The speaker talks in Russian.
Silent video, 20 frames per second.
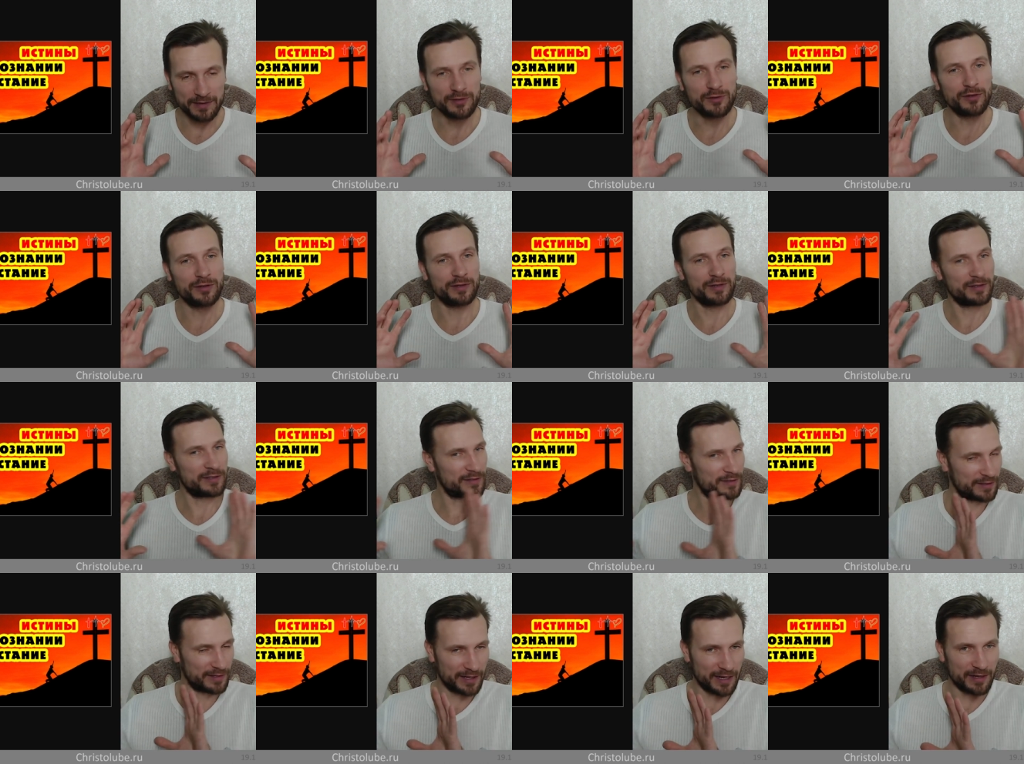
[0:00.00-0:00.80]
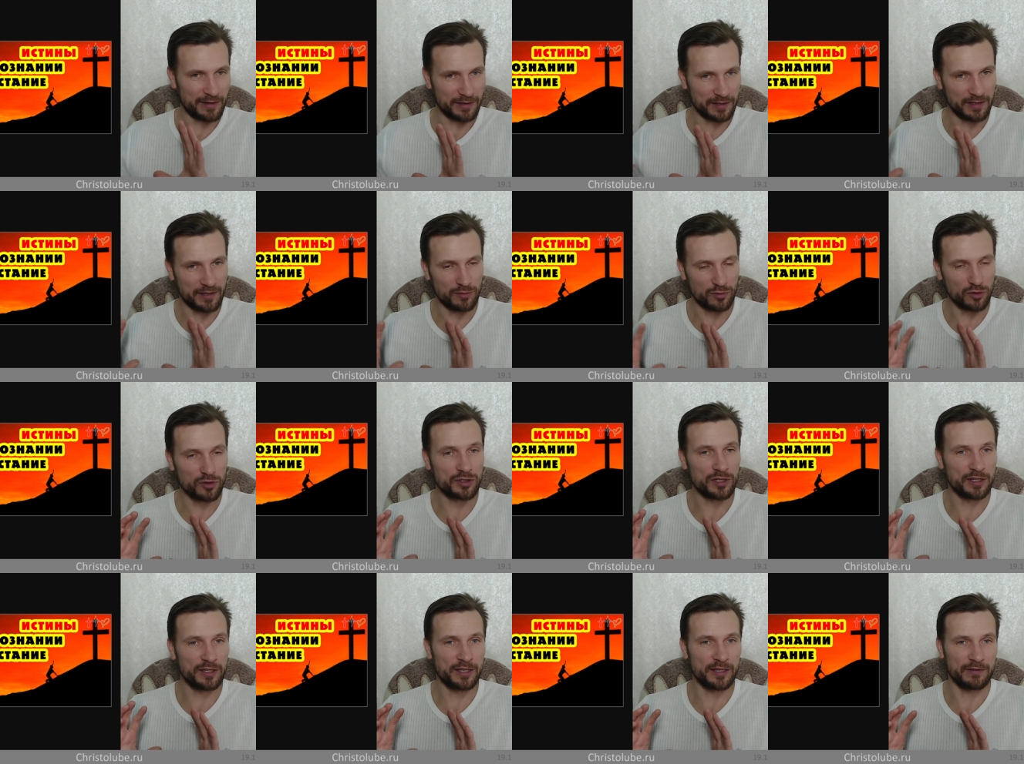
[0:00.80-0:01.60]
сегодня я не то что
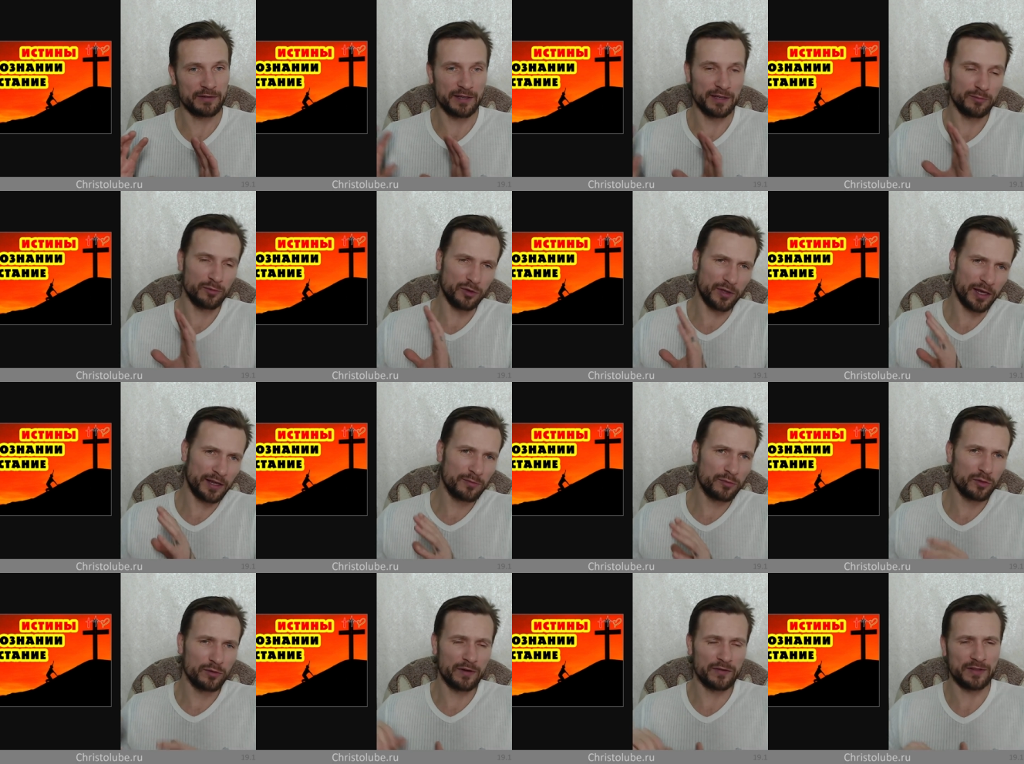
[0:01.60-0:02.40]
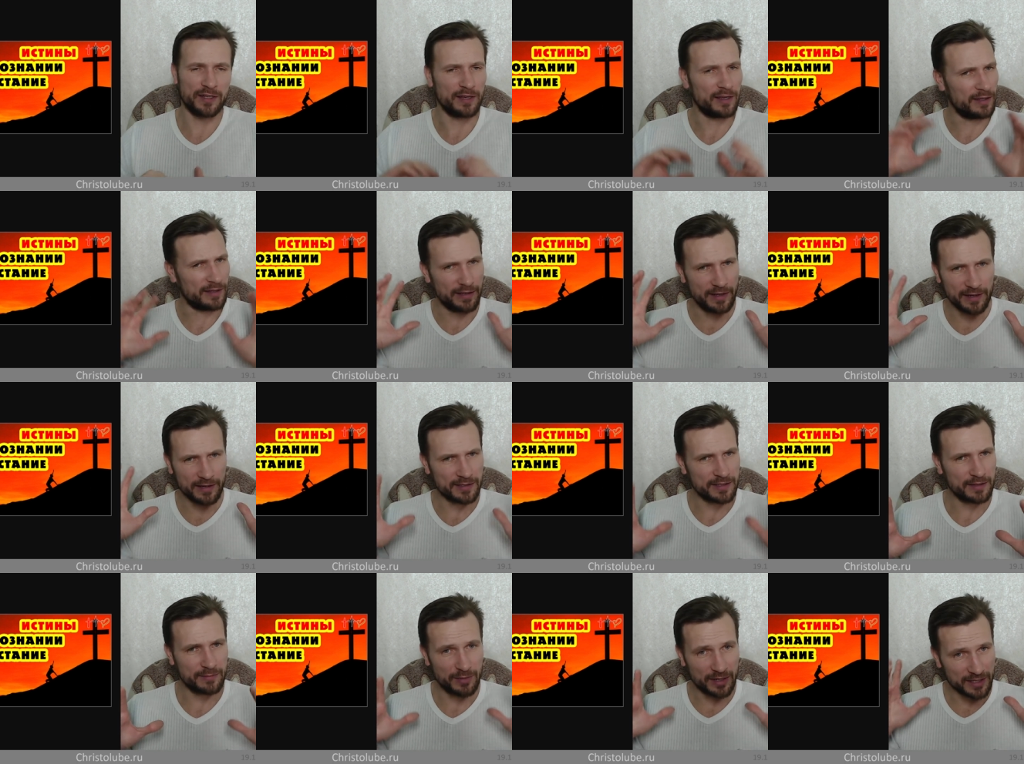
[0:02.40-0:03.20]
цитировать не буду, я не буду вам всякие
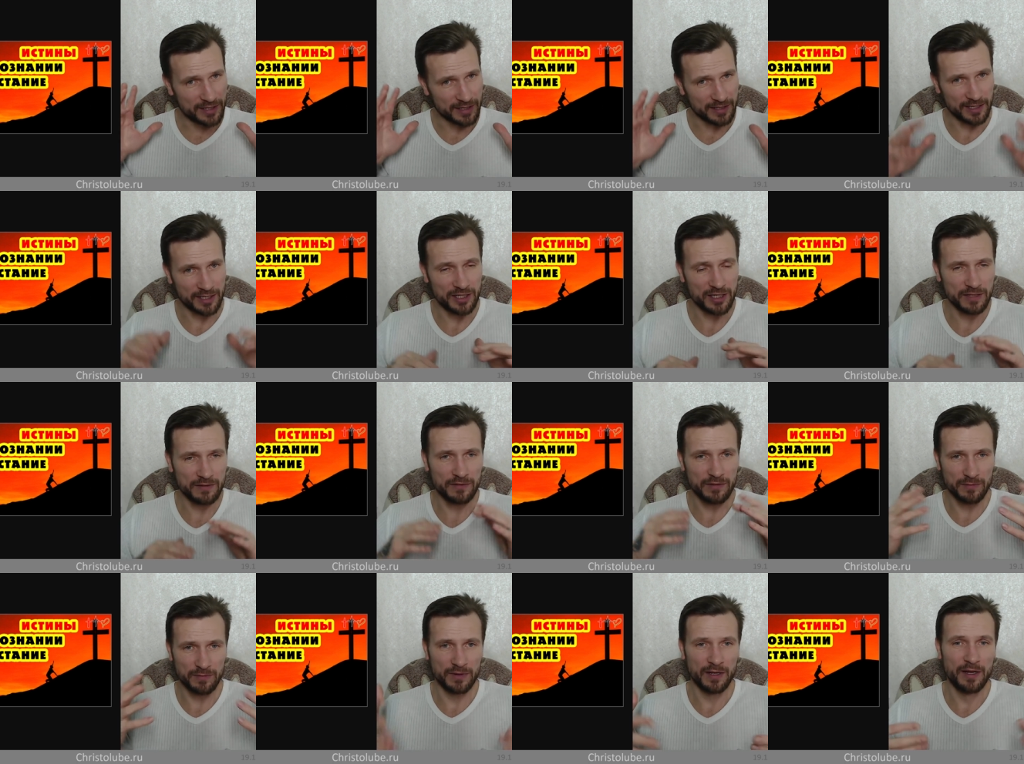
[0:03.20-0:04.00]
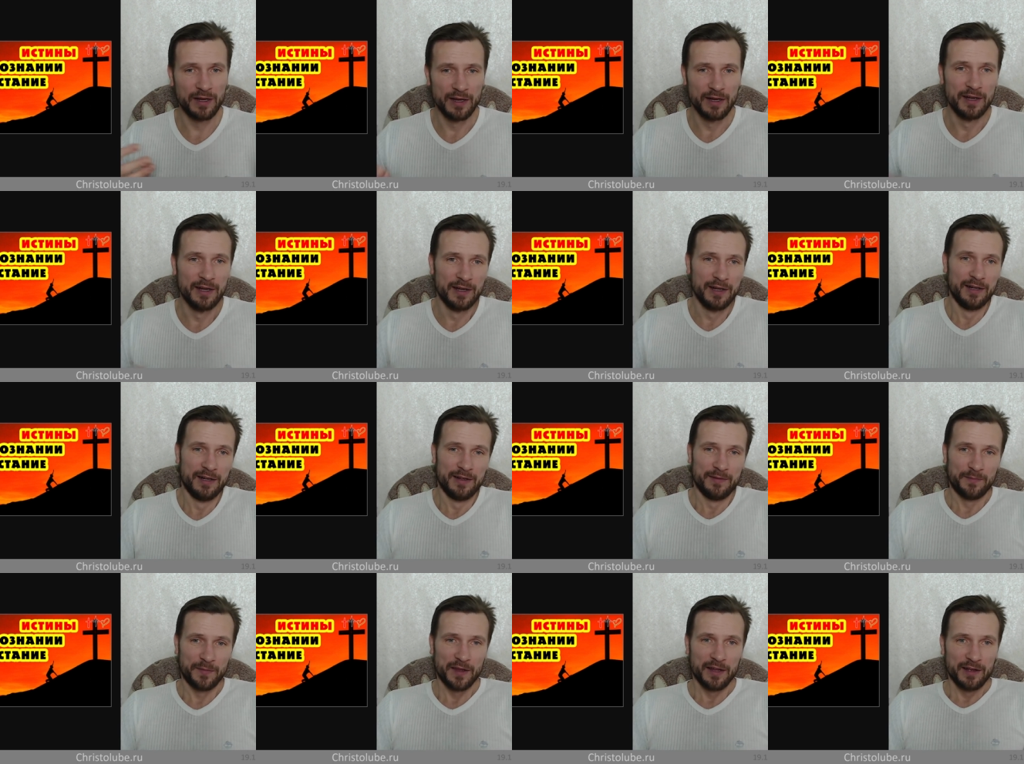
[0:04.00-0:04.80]
тексты большие зачитывать.
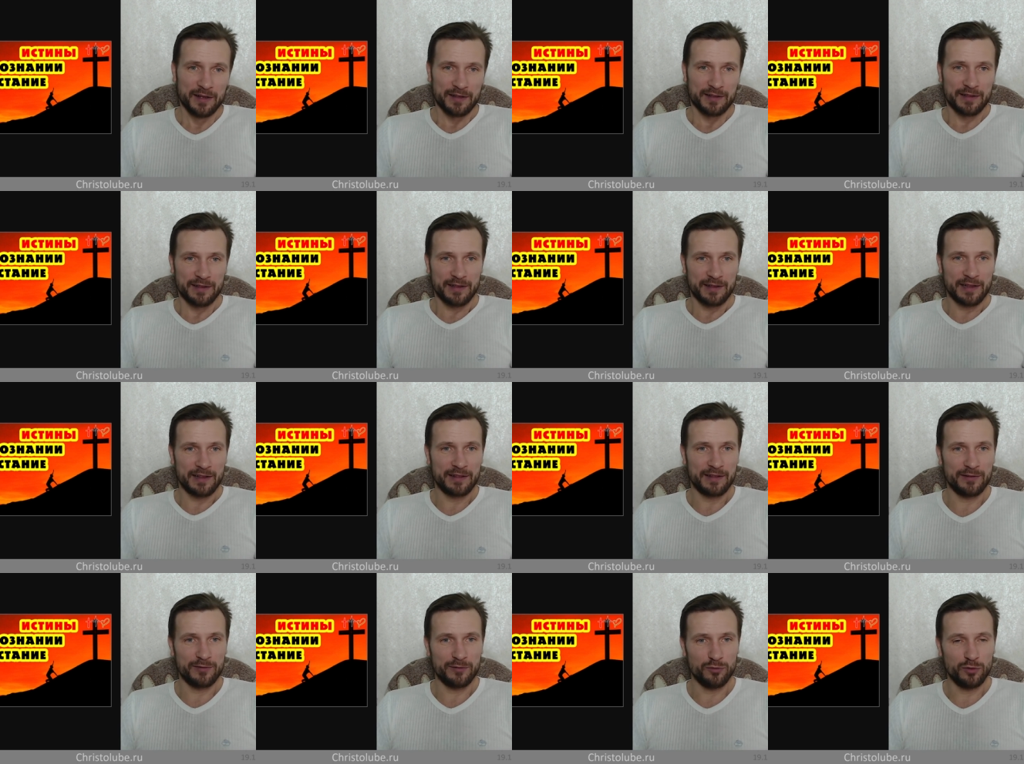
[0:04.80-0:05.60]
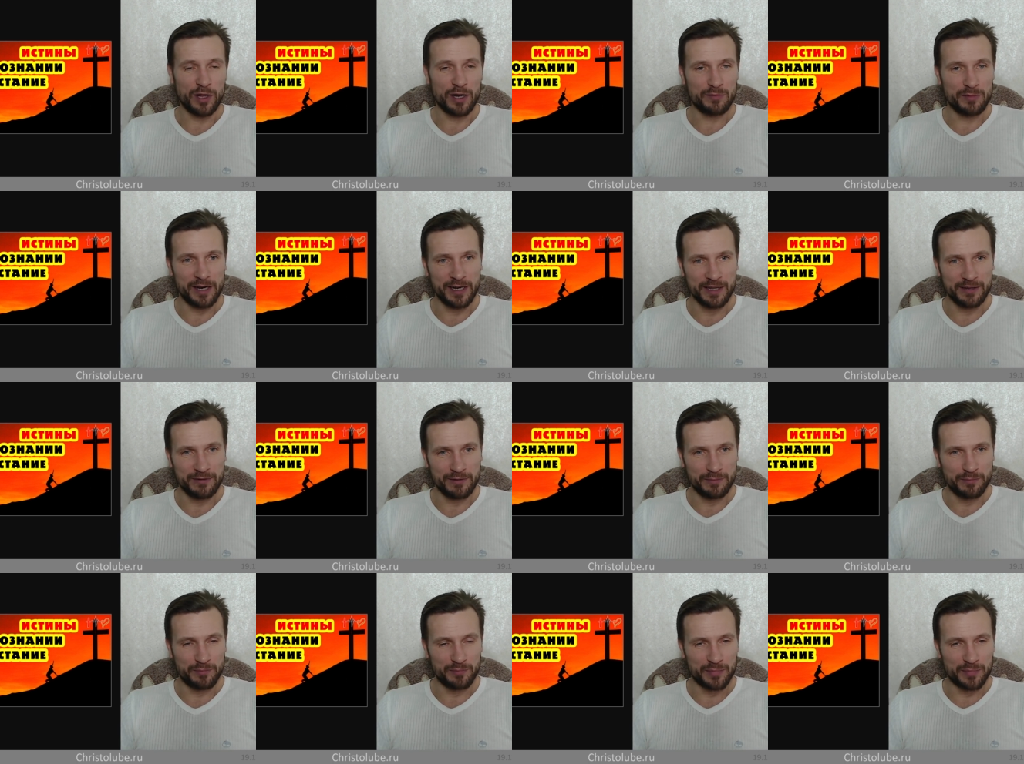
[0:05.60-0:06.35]
У нормального